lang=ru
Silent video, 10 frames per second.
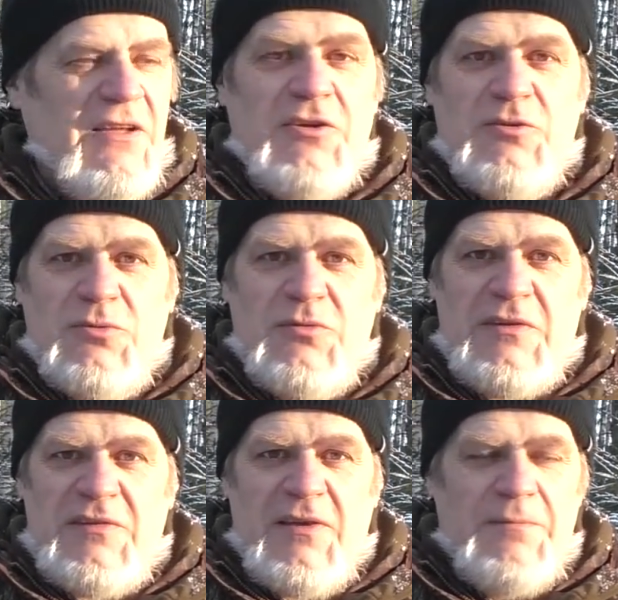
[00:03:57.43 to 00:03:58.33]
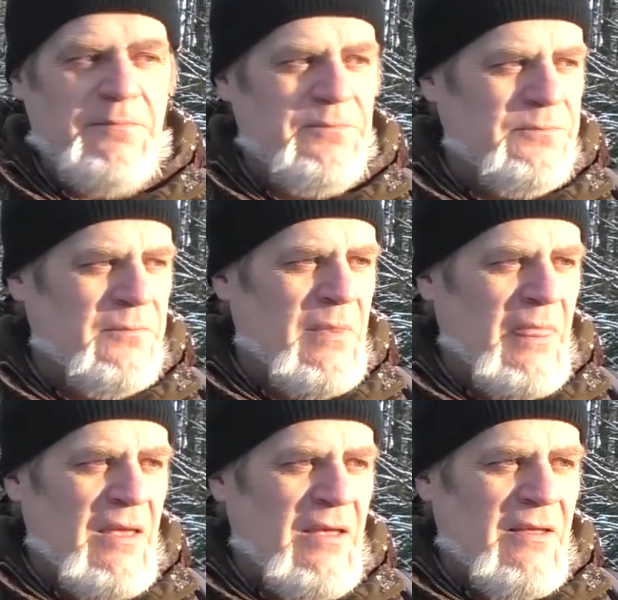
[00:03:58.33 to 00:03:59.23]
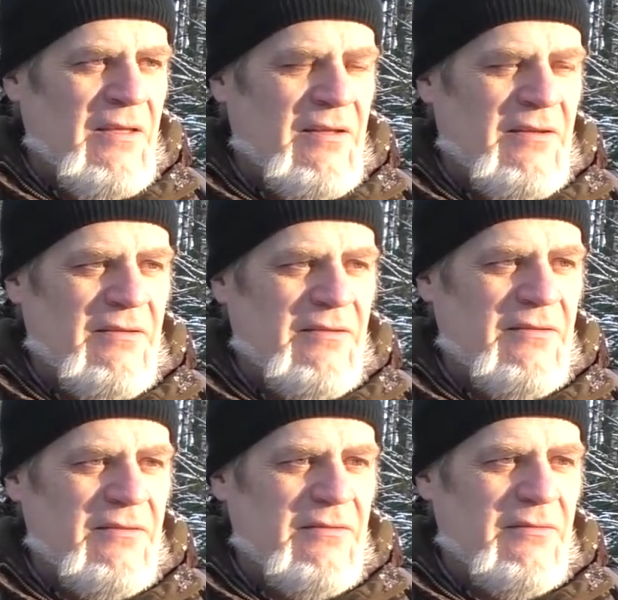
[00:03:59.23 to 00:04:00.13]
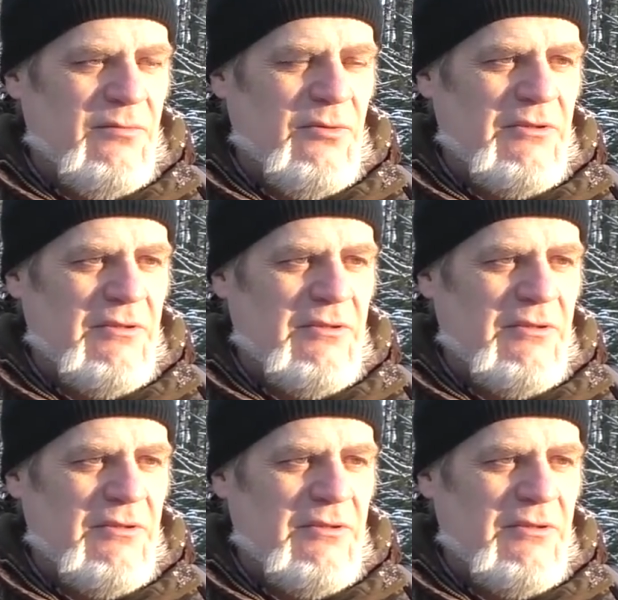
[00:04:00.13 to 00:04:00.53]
Так и тут, во сне. А, вот.